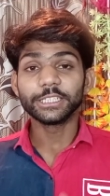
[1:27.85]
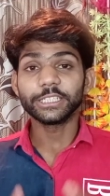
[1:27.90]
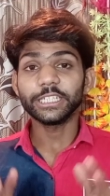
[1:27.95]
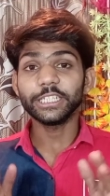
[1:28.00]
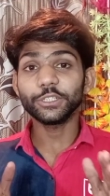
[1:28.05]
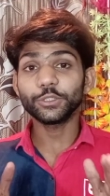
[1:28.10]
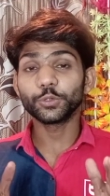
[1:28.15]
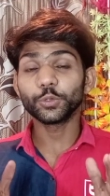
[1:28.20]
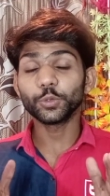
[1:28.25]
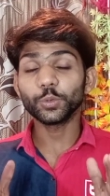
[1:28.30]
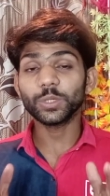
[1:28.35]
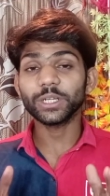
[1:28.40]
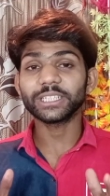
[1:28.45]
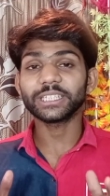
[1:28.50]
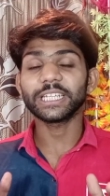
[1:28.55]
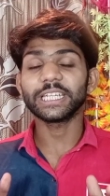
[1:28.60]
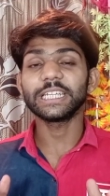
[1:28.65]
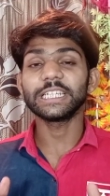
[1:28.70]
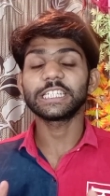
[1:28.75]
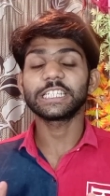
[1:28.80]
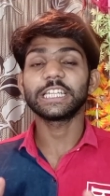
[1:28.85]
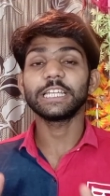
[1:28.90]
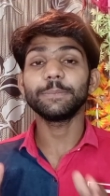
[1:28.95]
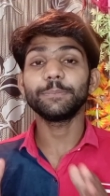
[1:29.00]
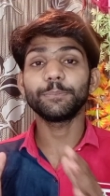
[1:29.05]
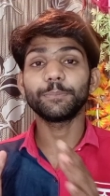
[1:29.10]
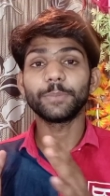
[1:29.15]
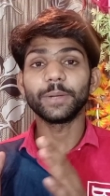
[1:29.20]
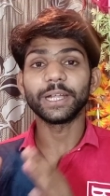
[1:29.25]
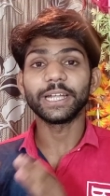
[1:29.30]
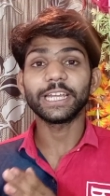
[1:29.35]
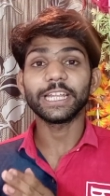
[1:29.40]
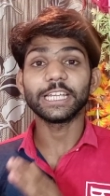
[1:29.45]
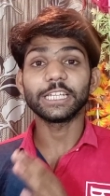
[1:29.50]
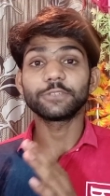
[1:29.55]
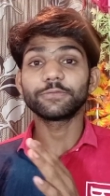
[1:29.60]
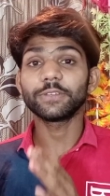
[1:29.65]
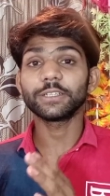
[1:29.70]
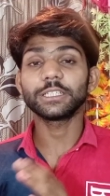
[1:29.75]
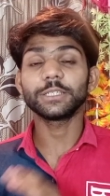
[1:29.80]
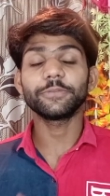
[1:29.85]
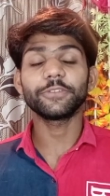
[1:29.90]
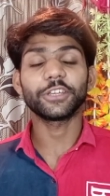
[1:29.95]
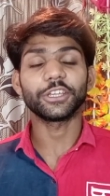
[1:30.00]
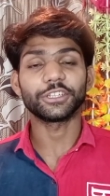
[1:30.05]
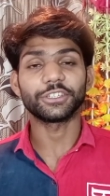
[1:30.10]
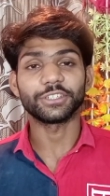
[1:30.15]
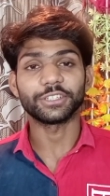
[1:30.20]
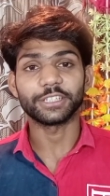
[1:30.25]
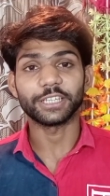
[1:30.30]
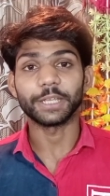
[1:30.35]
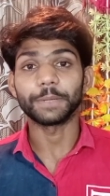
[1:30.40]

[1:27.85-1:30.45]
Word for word: चलिए शुरू करते हैं इसके प्रिंट स्पेसिफिकेशन